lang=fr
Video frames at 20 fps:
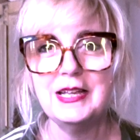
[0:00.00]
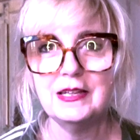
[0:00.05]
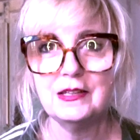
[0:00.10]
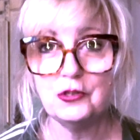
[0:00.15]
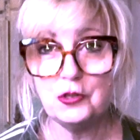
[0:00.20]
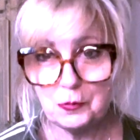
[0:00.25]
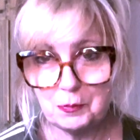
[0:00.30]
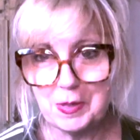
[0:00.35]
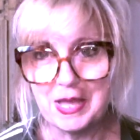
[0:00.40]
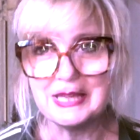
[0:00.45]

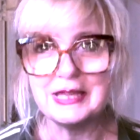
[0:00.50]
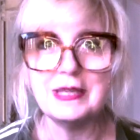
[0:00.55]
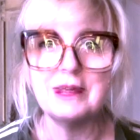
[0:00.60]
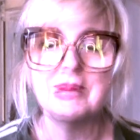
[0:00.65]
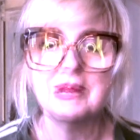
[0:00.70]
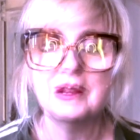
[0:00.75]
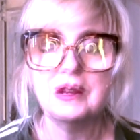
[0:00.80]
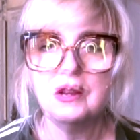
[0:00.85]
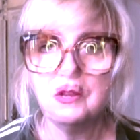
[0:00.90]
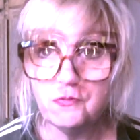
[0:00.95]
de Pâques,
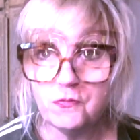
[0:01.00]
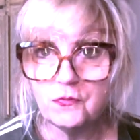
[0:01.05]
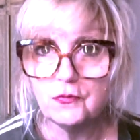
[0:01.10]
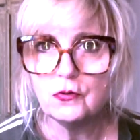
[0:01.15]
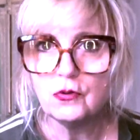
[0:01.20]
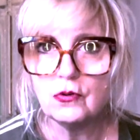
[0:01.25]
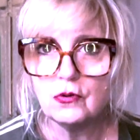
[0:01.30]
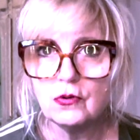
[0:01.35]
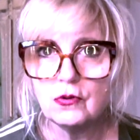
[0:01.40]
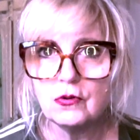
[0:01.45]
l'œuf
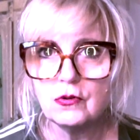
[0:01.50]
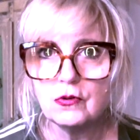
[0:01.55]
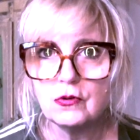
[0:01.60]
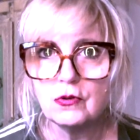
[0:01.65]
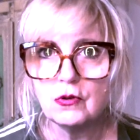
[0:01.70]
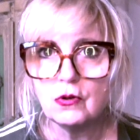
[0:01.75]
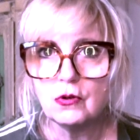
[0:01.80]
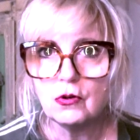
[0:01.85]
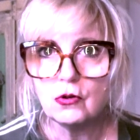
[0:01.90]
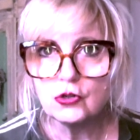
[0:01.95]

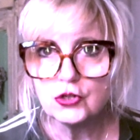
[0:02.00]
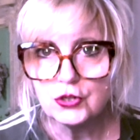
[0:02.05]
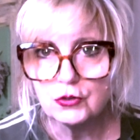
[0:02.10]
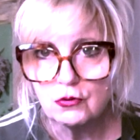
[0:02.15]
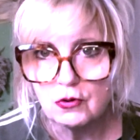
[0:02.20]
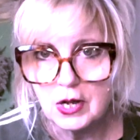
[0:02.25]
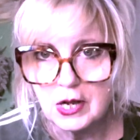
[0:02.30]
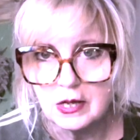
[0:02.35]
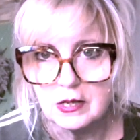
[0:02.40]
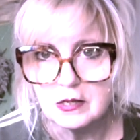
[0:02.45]
en
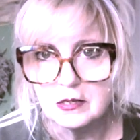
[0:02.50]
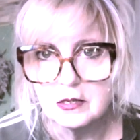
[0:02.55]
chocolat.